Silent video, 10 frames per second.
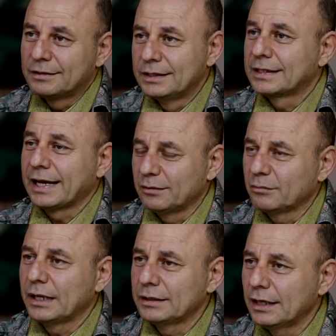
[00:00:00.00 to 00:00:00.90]
die
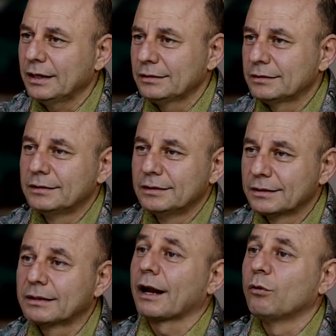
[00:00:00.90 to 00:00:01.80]
kennt man ja,
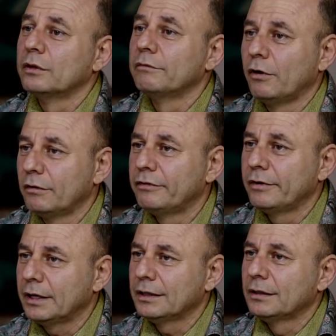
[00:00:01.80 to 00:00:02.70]
die grauen Wölfe.